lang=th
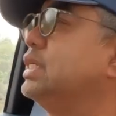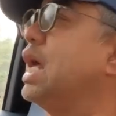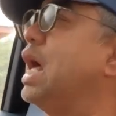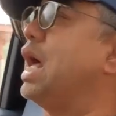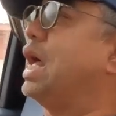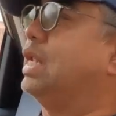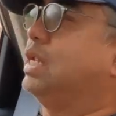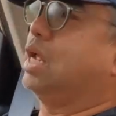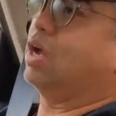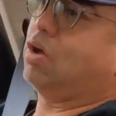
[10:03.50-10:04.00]
ง
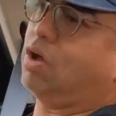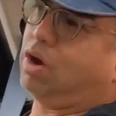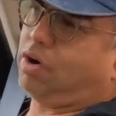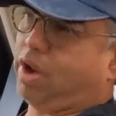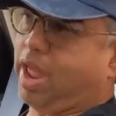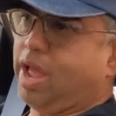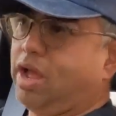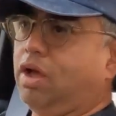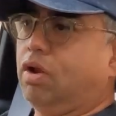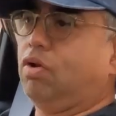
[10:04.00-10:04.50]
ซ่า แต่ก็
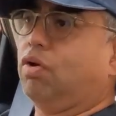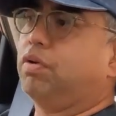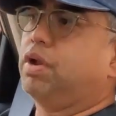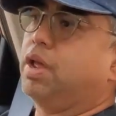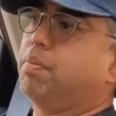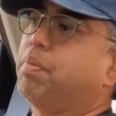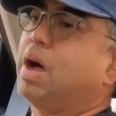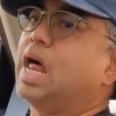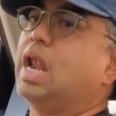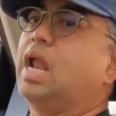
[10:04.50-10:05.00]
แรงกับรถ
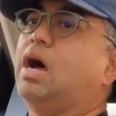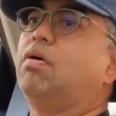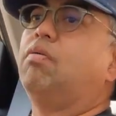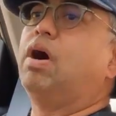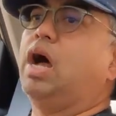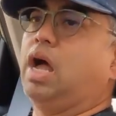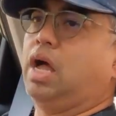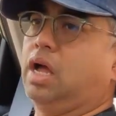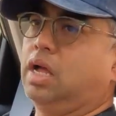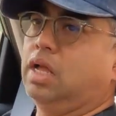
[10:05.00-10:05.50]
ในบ้านเรา
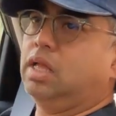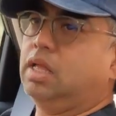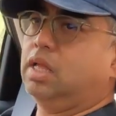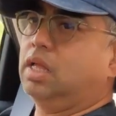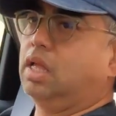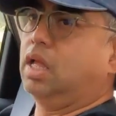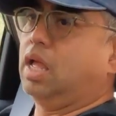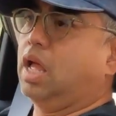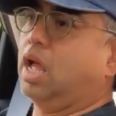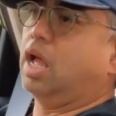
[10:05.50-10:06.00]
อ่ะ
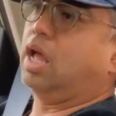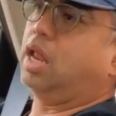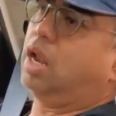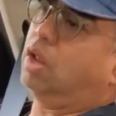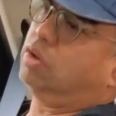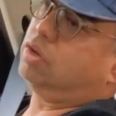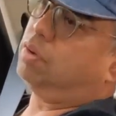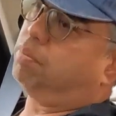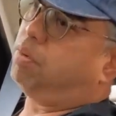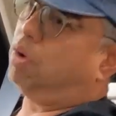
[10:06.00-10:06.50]
อ่
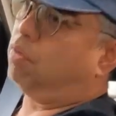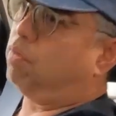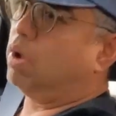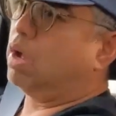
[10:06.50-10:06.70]
เราจะบอ